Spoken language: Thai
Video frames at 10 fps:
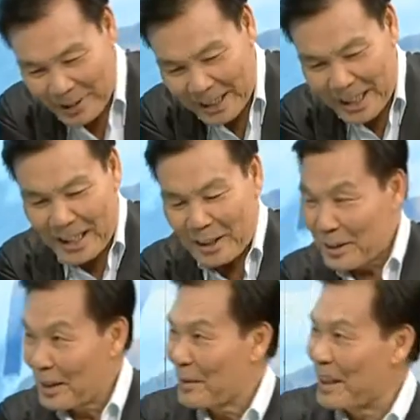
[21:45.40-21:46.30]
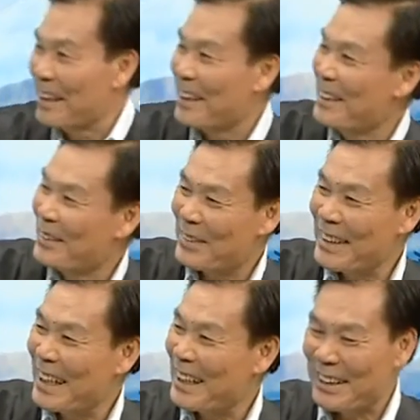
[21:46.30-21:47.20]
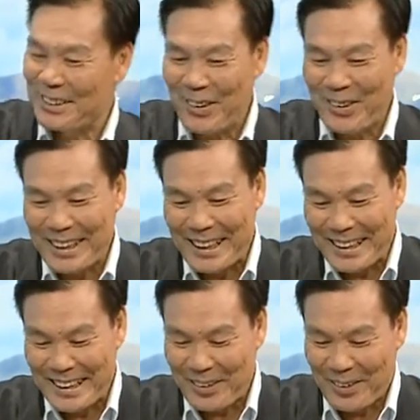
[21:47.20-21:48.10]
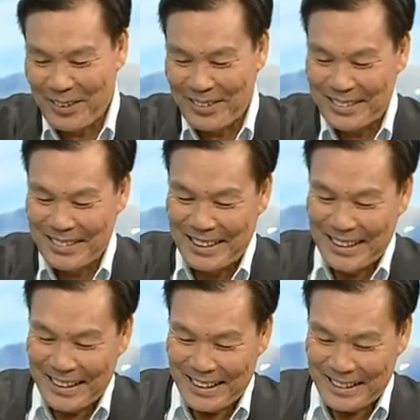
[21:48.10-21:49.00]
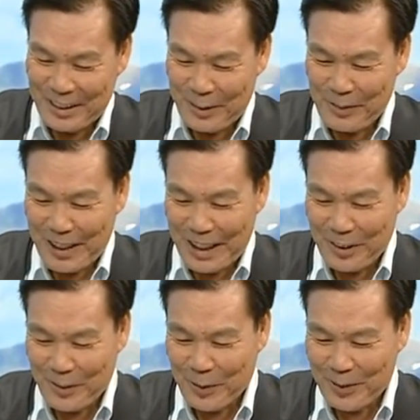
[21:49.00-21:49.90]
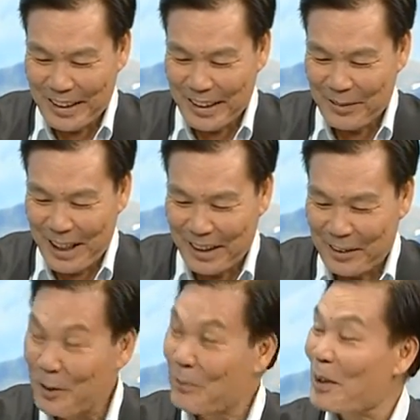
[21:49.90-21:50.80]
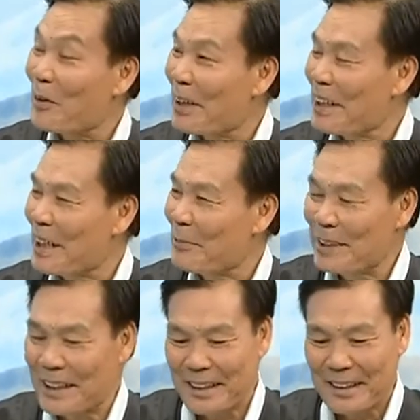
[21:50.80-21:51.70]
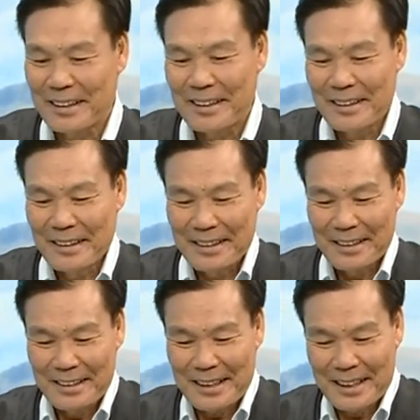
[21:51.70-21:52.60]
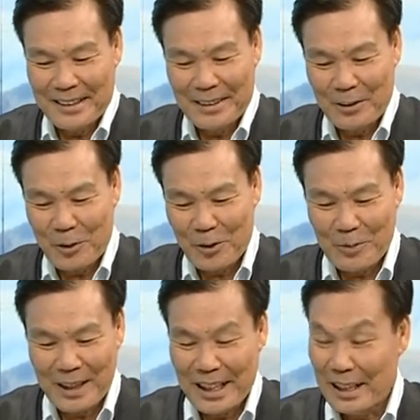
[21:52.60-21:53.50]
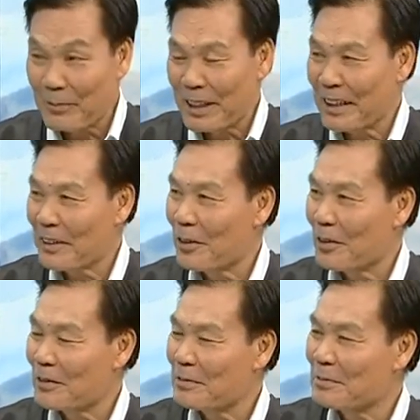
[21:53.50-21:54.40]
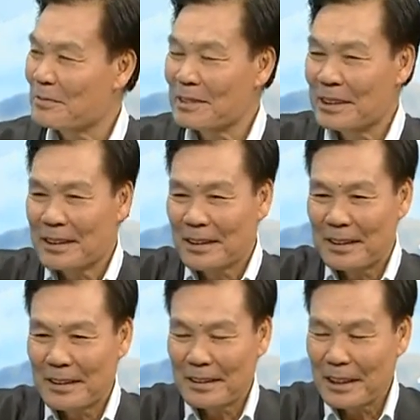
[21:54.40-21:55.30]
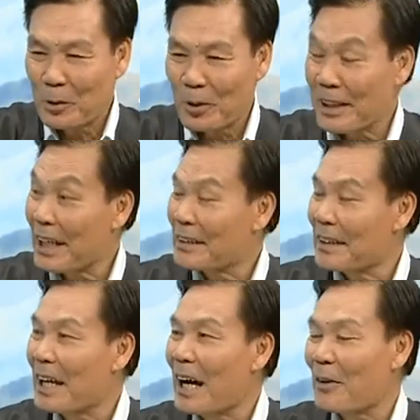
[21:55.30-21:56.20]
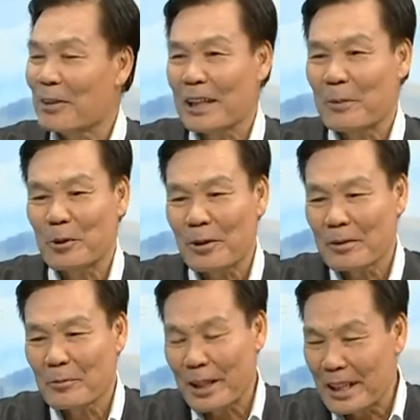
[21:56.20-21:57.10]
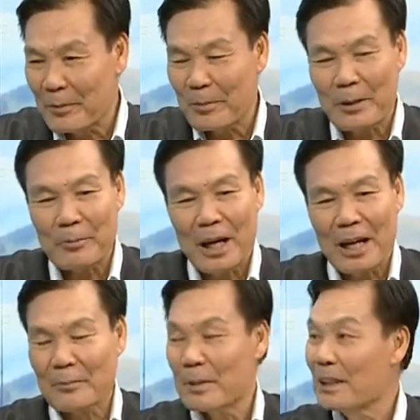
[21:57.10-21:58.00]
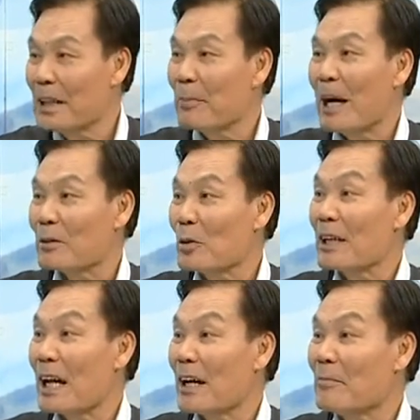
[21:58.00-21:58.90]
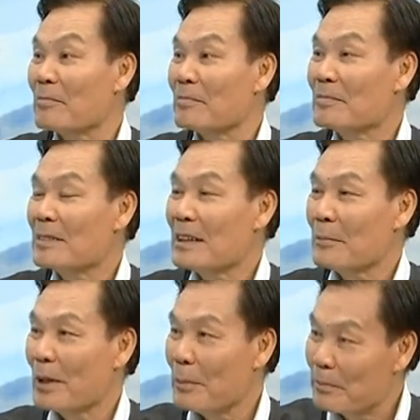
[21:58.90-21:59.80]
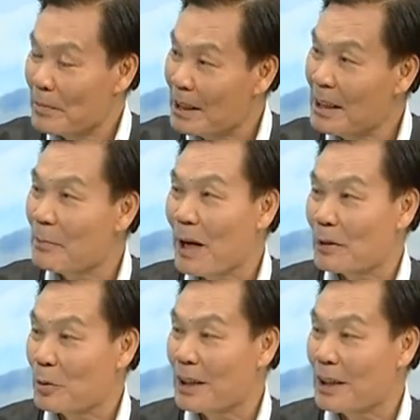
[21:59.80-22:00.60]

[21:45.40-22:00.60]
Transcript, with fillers: สัปดาห์หน้าเราจะมาสนทนากันต่อในเรื่องของชีวิตใหม่ของมูเซอร์บ้านห้วยปลดนะครับที่ได้สนองพระราชดำริของในหลวงรัชกาลที่9นะครับจนวันนี้เป็นป่าพื้นที่ป่าต้นน้ำเป็นพื้นที่ป่า